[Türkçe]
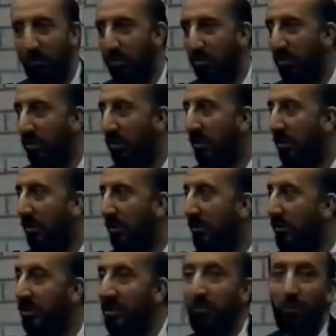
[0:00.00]
olmuş.
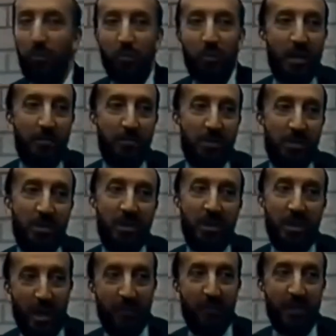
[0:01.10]
Din büyüklerimizi
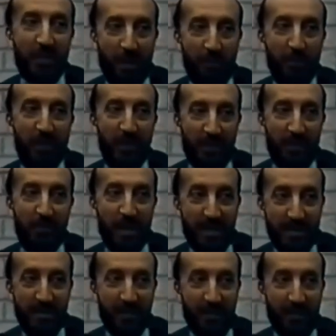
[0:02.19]
ilah ve Rab
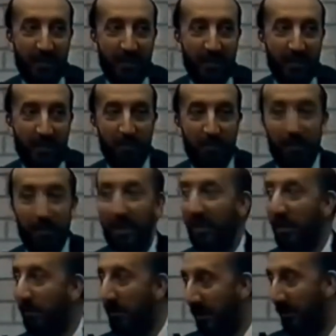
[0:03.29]
edinmezdik ki
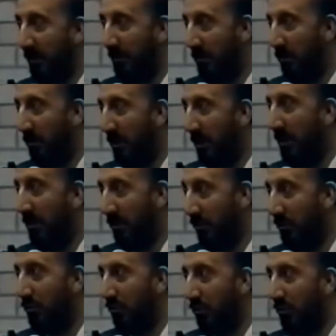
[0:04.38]
Peygamber Efendimiz ona
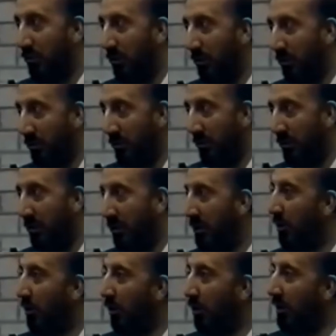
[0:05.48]
şunu söylüyor.
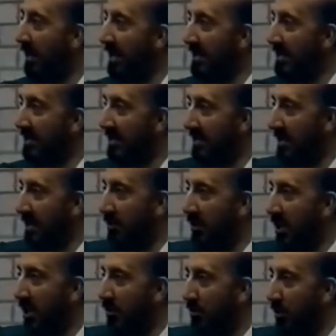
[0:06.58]
Onlar size
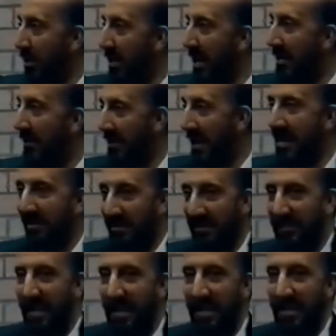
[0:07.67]
bir şey
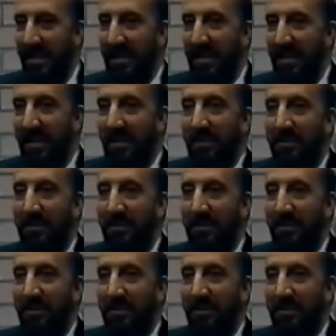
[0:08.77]
söylerlerdi de